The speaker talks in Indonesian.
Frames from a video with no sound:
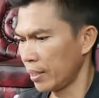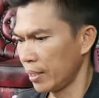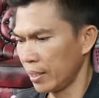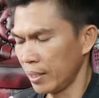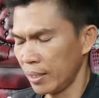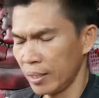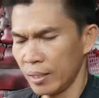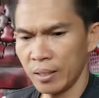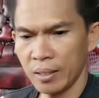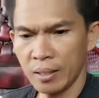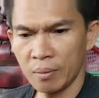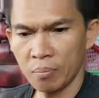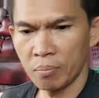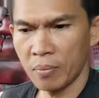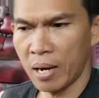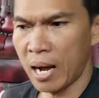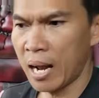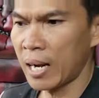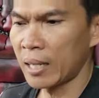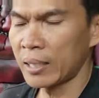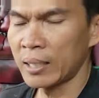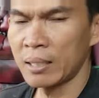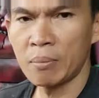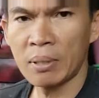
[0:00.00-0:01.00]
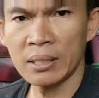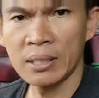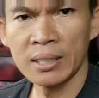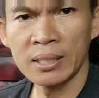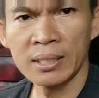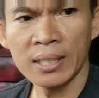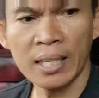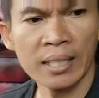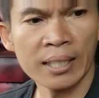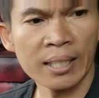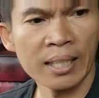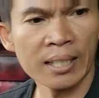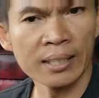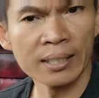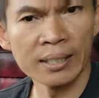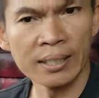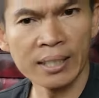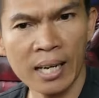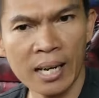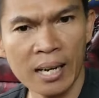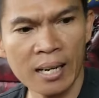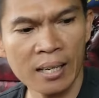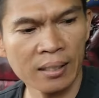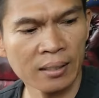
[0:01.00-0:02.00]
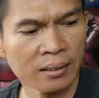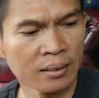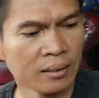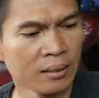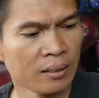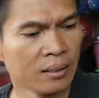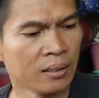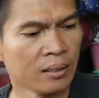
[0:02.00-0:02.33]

ini alatnya masih dicarikan Dika